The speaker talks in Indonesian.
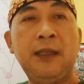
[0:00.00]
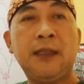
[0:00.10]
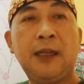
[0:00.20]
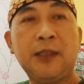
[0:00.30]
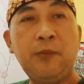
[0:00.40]

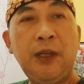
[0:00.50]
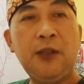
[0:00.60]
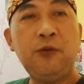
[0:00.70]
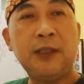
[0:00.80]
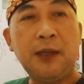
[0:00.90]
Kelas 9
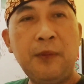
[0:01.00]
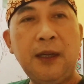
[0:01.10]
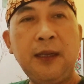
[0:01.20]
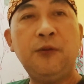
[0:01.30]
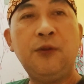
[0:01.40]
juga
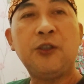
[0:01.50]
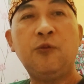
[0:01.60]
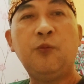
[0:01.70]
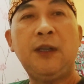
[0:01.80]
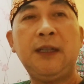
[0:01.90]
sama diundang
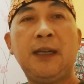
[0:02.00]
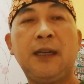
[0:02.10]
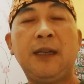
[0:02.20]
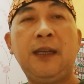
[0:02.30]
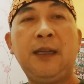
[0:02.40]
semua
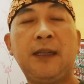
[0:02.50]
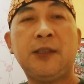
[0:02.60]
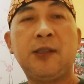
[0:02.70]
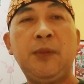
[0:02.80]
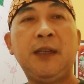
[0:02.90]
karena
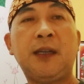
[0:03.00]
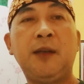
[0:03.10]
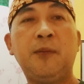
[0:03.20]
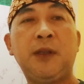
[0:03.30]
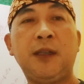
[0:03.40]
kelas 9
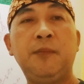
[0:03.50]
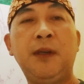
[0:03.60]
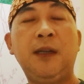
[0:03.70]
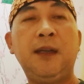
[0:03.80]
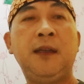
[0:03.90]
akan
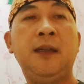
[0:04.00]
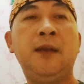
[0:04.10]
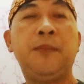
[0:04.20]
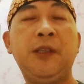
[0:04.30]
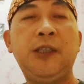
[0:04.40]
menerima
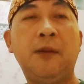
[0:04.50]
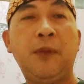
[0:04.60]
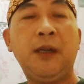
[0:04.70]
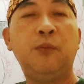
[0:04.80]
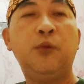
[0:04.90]

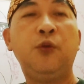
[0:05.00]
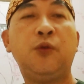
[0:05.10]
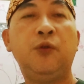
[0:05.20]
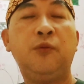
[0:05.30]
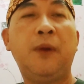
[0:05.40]
pinjaman
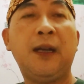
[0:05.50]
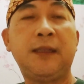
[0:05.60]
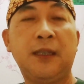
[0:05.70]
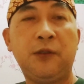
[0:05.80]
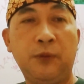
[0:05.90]
buku
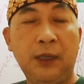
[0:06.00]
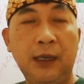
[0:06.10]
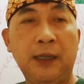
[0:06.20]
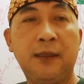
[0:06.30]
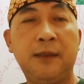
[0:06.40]
bahasa
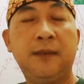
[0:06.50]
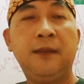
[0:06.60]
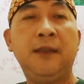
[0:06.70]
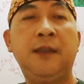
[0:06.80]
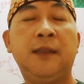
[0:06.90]
Sunda.
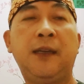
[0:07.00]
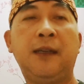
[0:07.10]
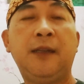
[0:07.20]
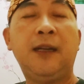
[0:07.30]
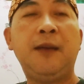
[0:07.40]
Nah,
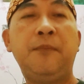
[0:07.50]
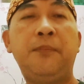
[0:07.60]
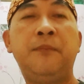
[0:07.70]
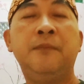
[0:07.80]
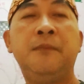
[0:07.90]
dalam
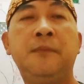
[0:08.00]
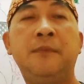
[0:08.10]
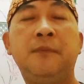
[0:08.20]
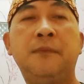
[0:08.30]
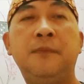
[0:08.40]

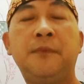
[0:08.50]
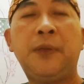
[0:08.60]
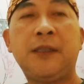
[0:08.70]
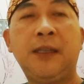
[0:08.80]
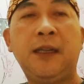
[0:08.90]
hmm,
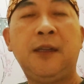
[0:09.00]
pelaksanaan